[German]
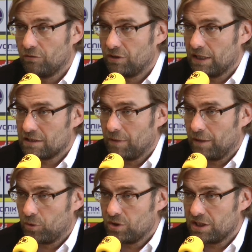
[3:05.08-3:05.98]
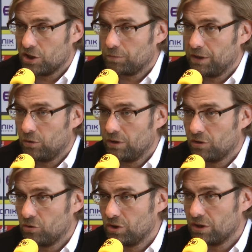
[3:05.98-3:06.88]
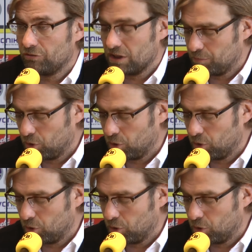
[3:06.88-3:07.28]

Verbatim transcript: auf die letzten beiden Bundesligaspiele und natürlich auf das